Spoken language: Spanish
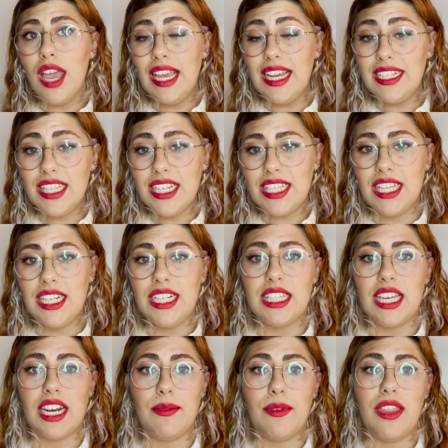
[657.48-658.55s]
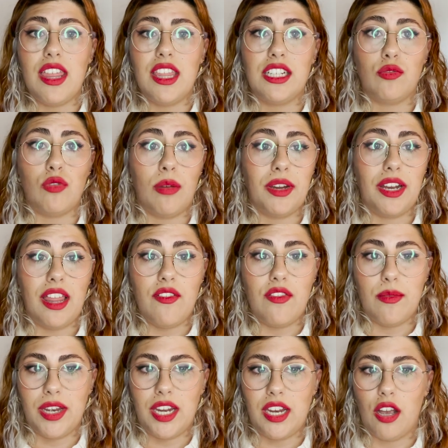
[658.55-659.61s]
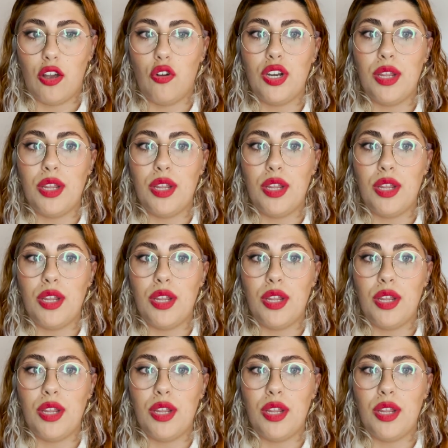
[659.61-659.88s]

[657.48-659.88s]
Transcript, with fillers: Esta escena está grabada desde una mirada femenina, con